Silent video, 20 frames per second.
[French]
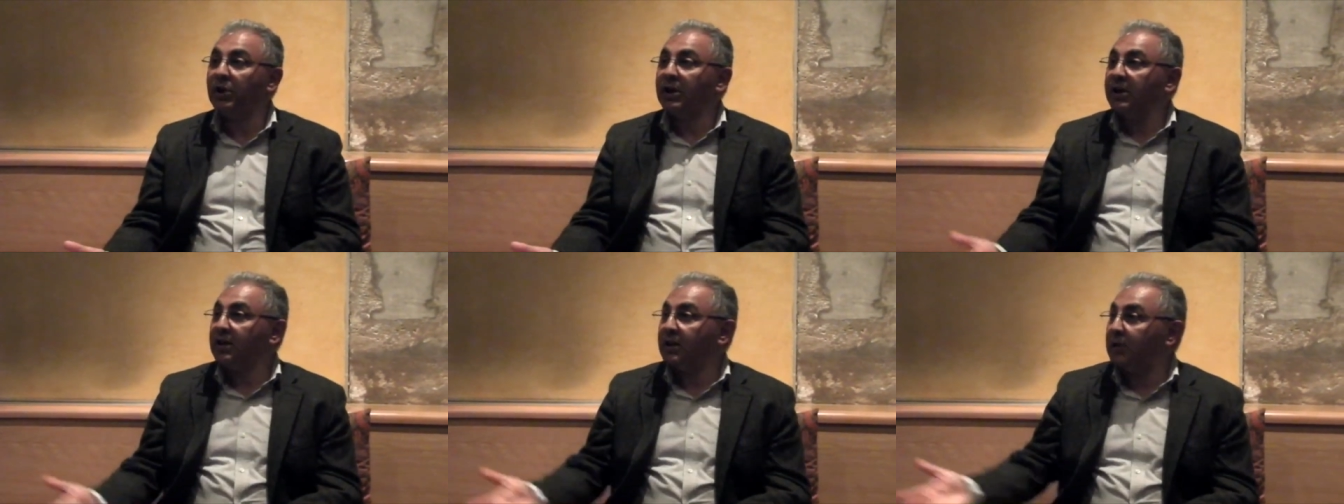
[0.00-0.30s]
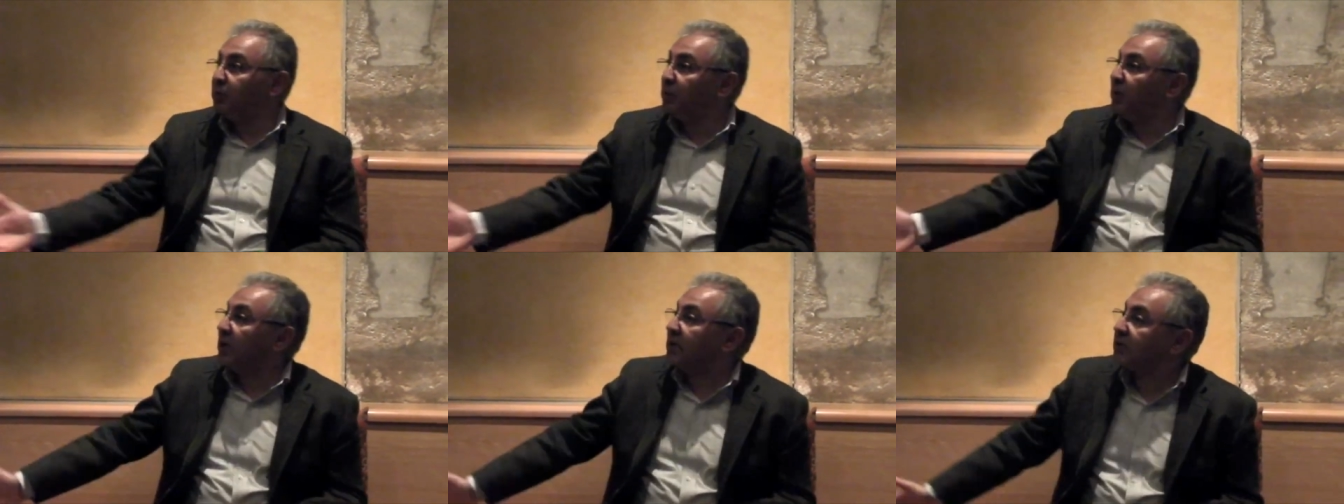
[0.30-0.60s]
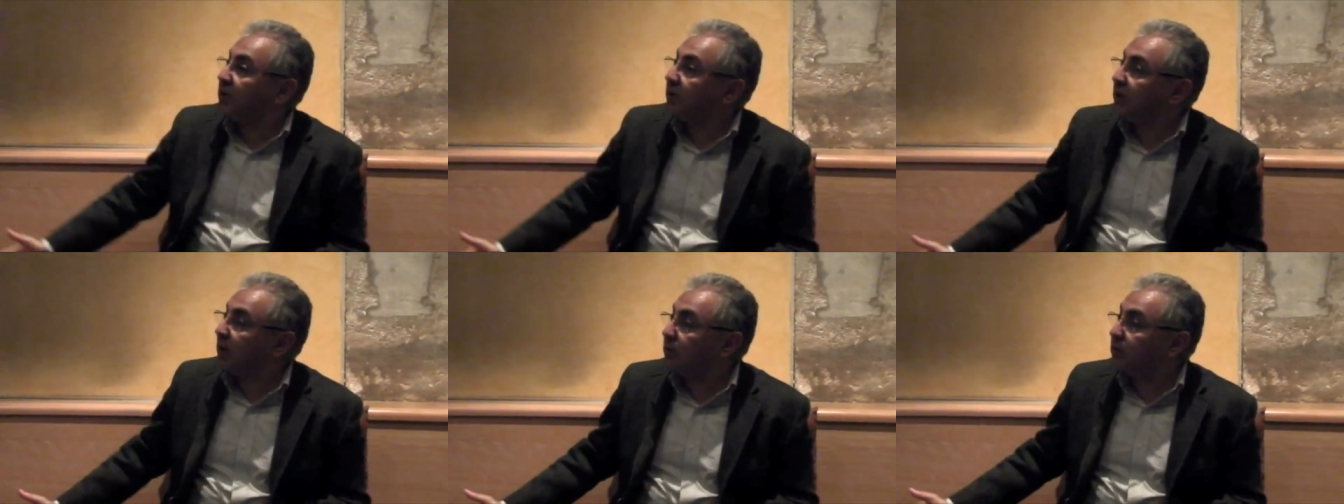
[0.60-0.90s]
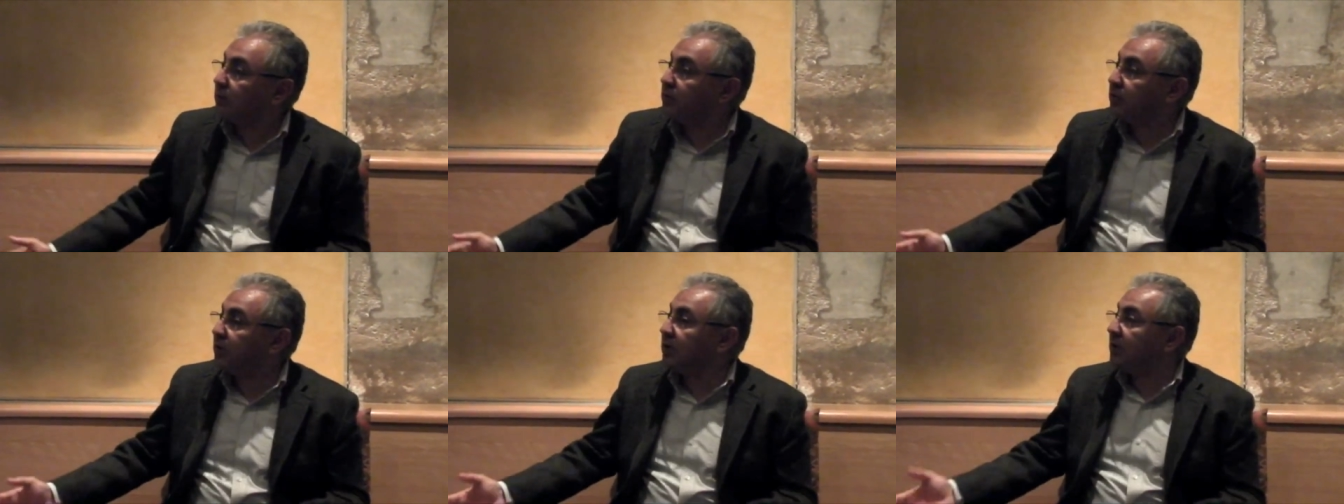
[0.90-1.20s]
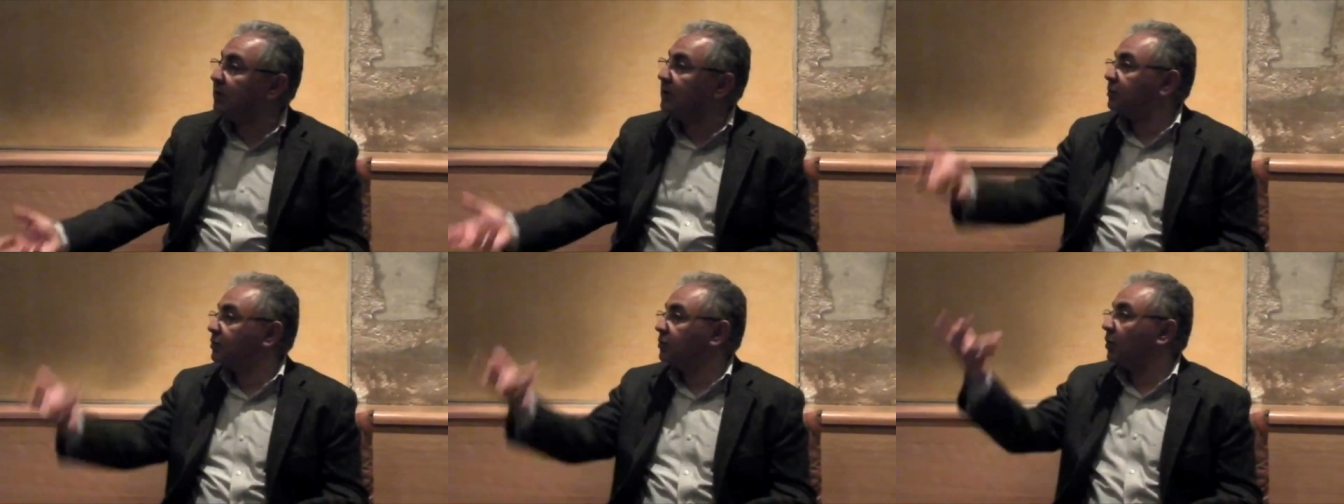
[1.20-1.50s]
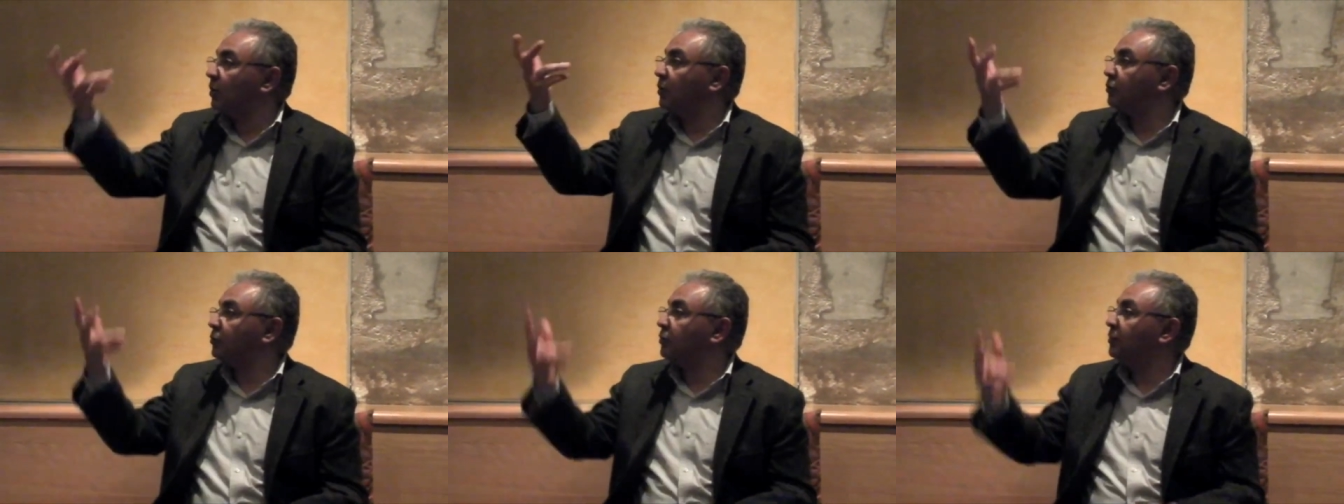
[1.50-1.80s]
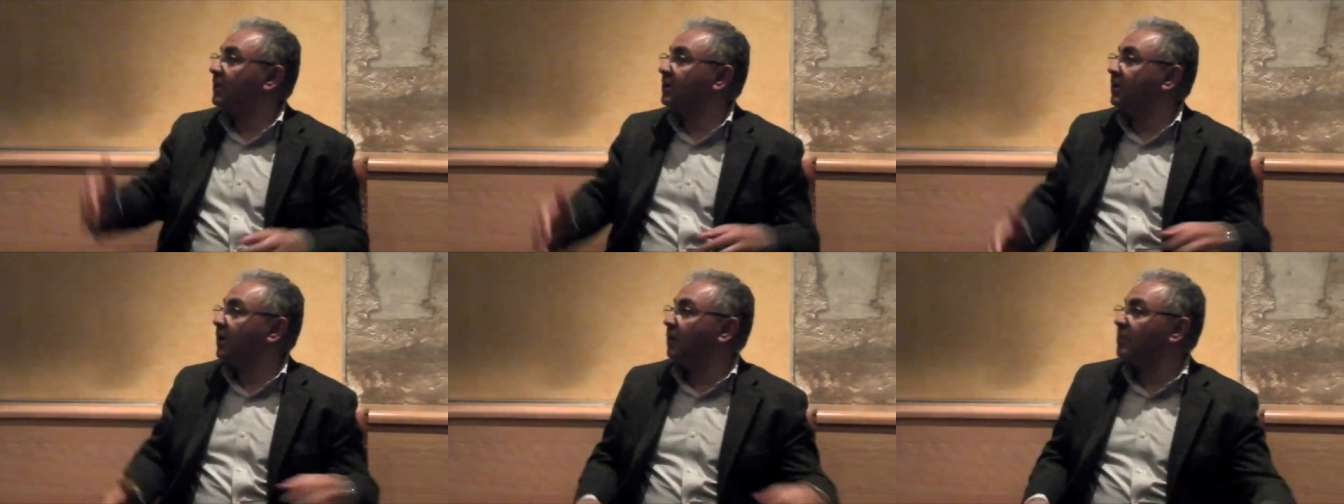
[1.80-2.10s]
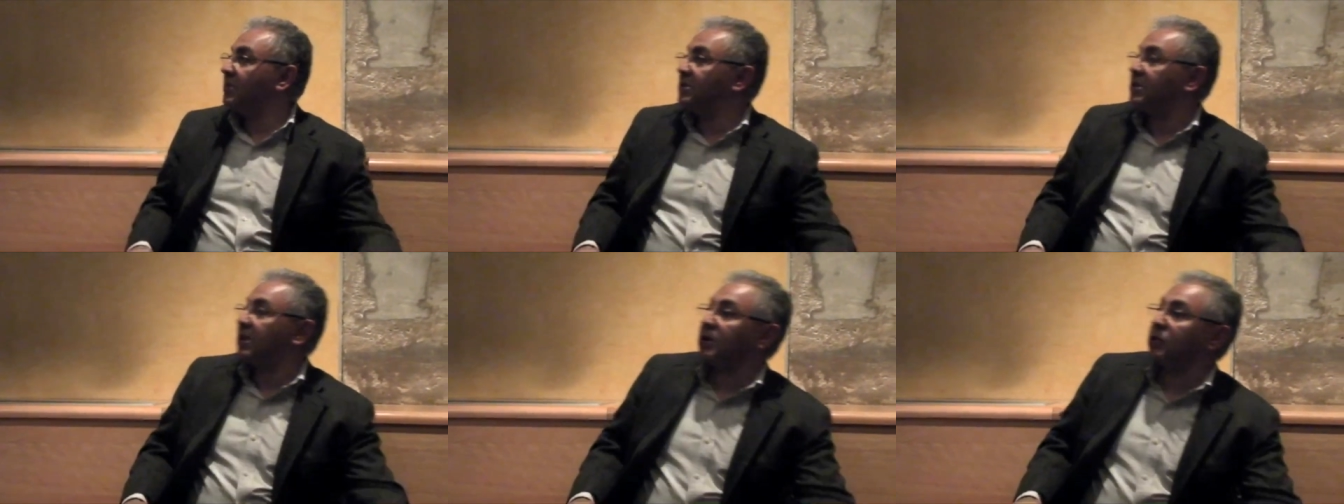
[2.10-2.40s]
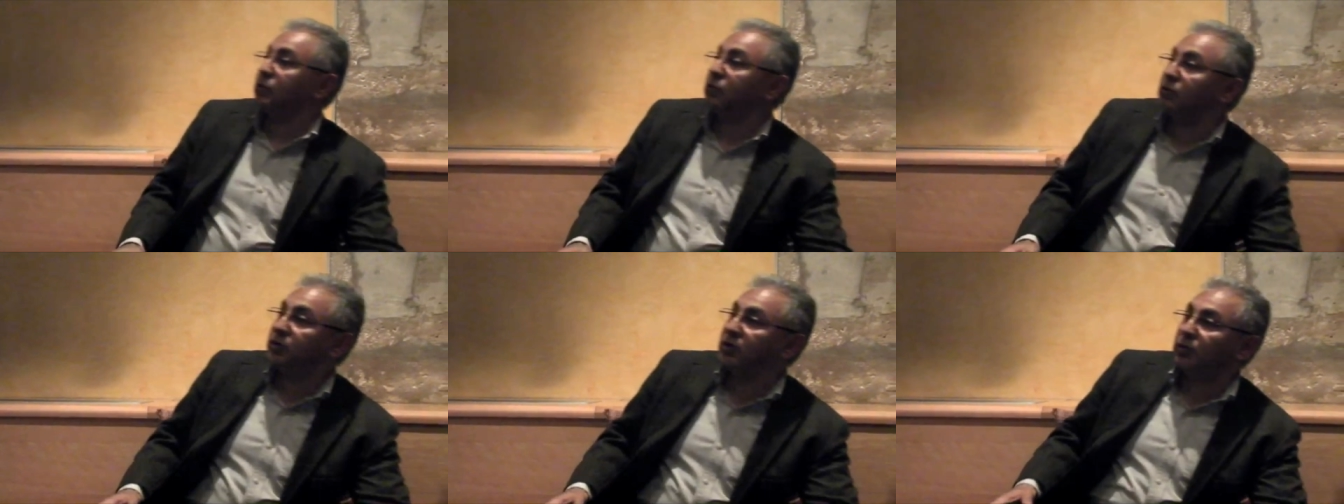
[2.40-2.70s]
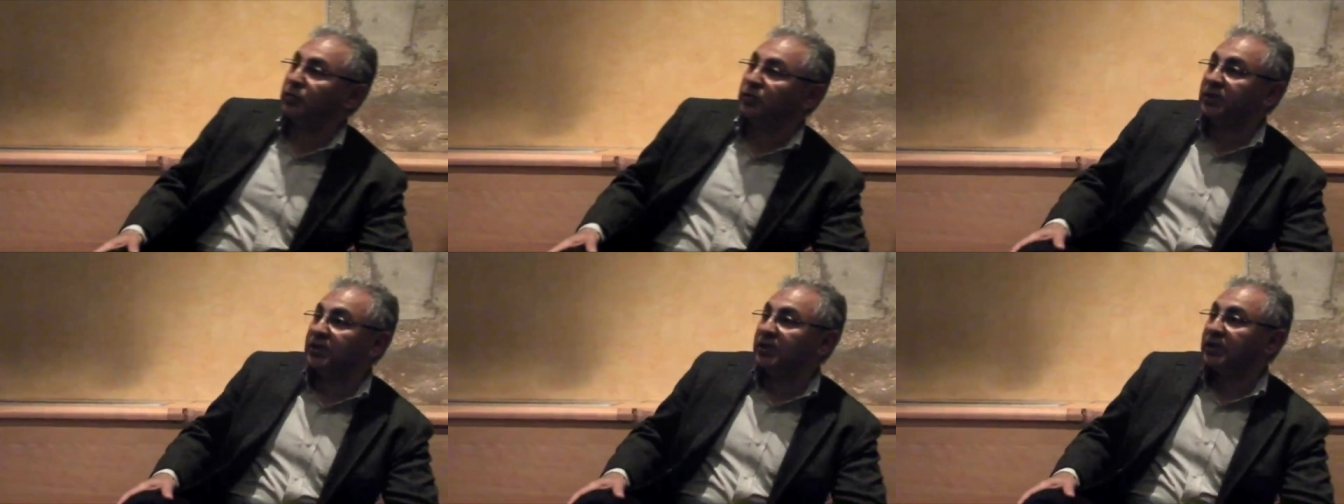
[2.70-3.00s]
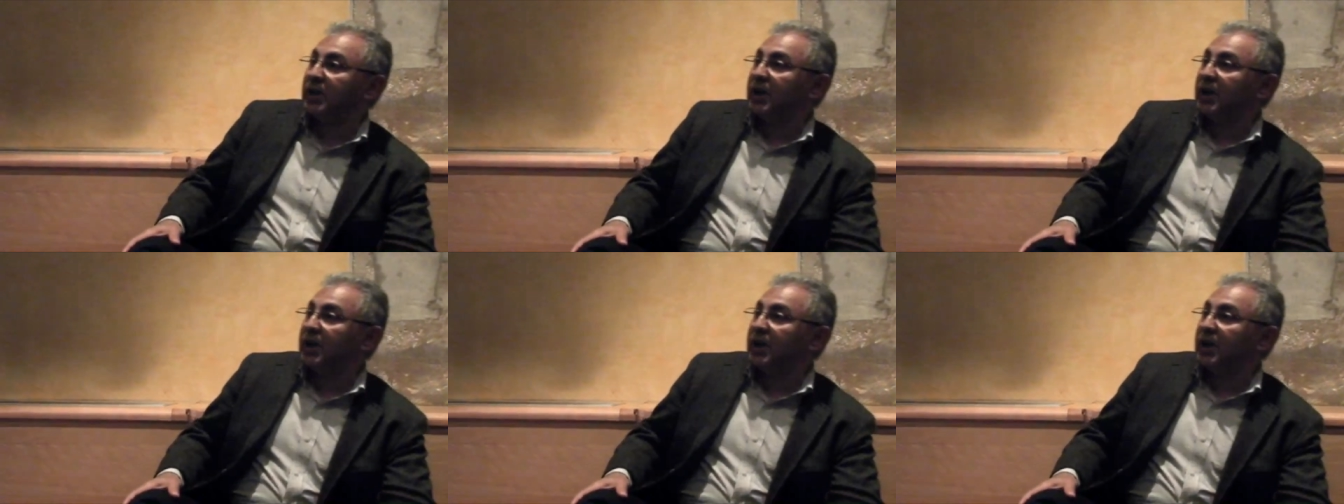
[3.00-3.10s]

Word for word: Et une personne à côté sort de manière mystérieuse et lui dit